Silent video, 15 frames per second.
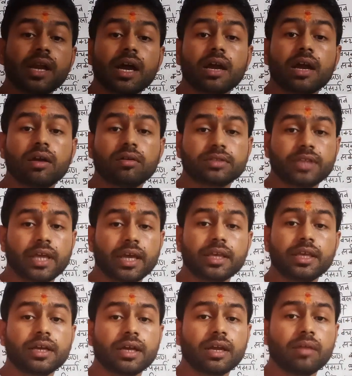लगाना होता है
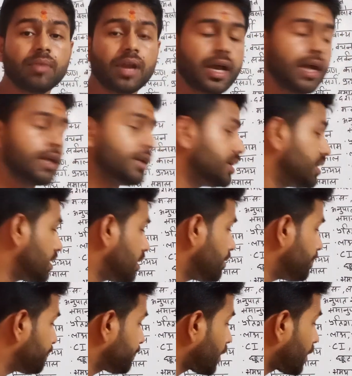कि कर्म लगाइए इनका